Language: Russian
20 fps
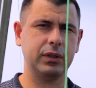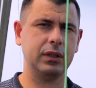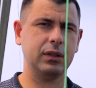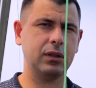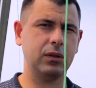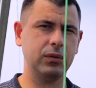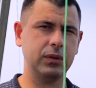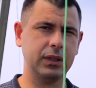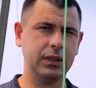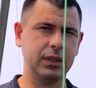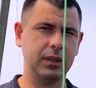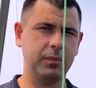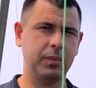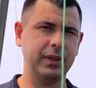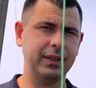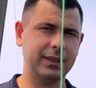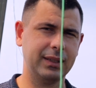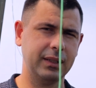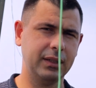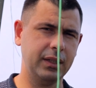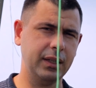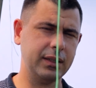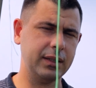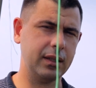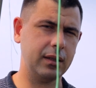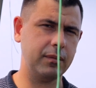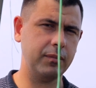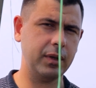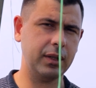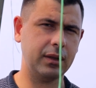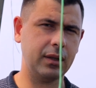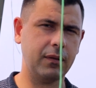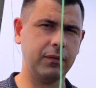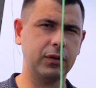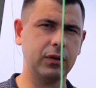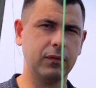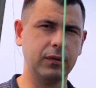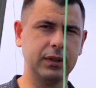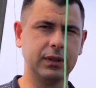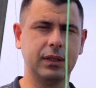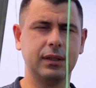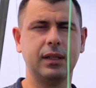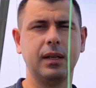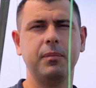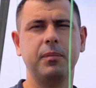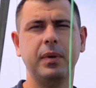есть если у нас теплица 10 метров, то высота